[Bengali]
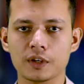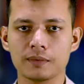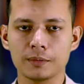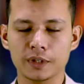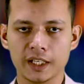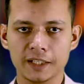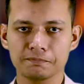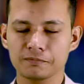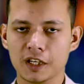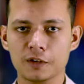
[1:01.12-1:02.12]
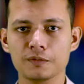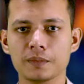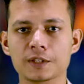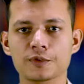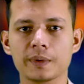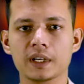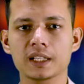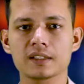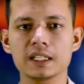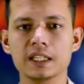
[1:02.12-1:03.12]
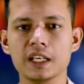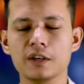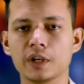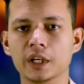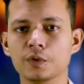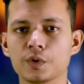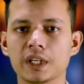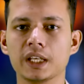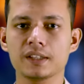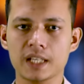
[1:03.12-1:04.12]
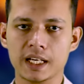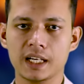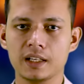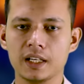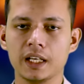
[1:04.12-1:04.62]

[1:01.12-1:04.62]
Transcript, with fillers: সম্ভাবনা নেই কারণ বাস্তবে রাজনীতি অনেক কঠিন জায়গা